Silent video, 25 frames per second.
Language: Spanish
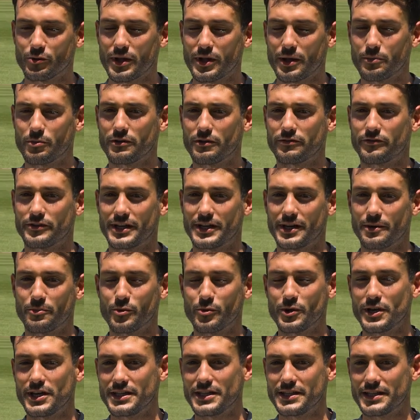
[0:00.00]
una atmósfera
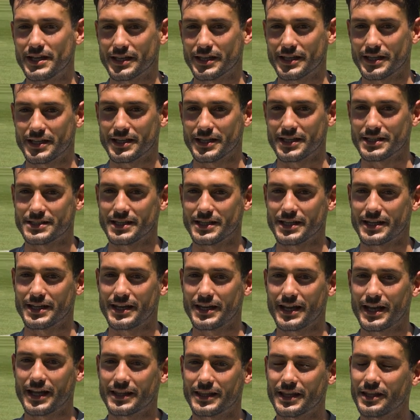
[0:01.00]
muy linda que, que se
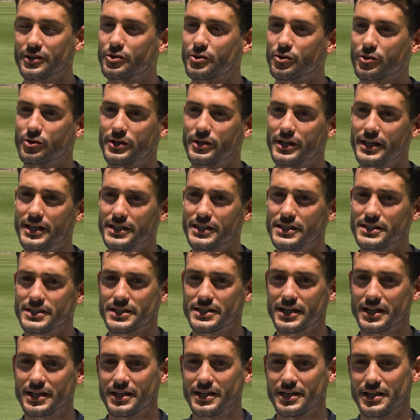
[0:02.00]
genera tanto con el
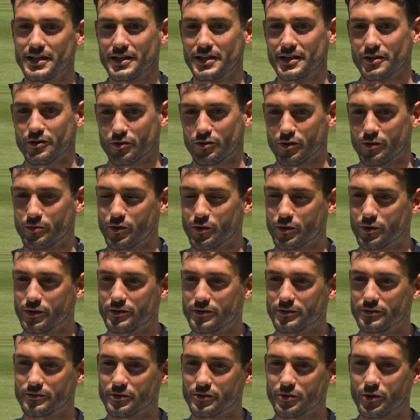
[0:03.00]
hincha como
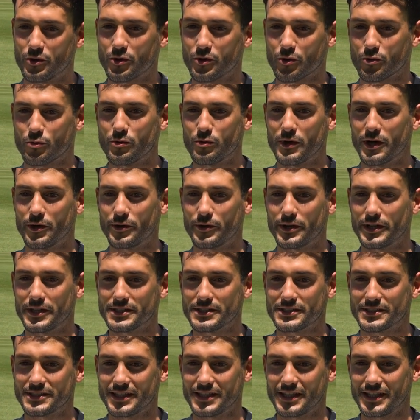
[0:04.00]
con, los
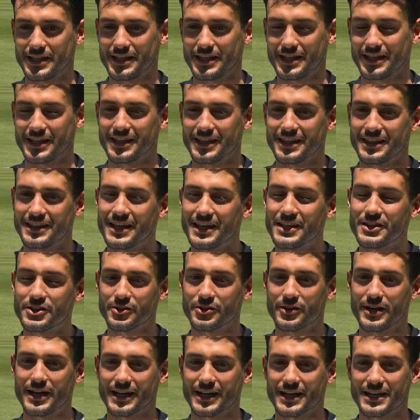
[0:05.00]
jugadores eh,
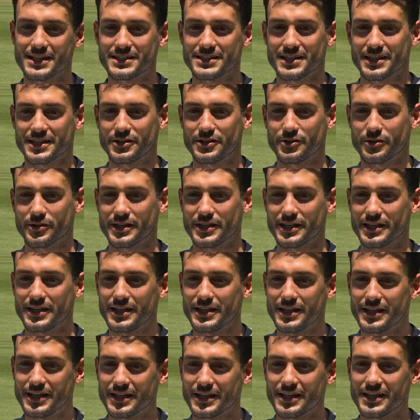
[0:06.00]
dentro de la cancha y creo que
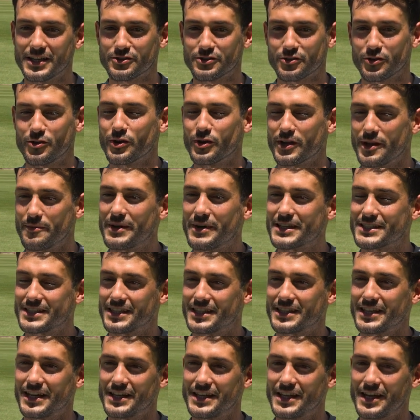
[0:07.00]
eso es lo que más
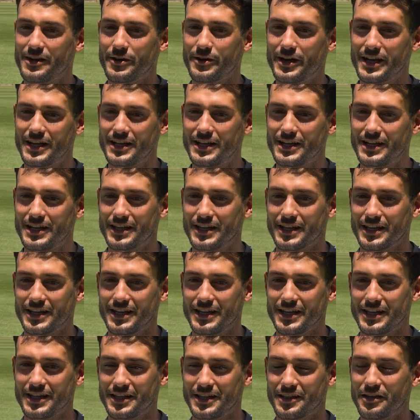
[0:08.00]
extrañaba
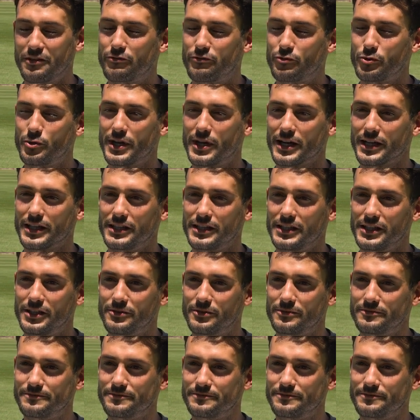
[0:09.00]
eh, del fútbol argentino.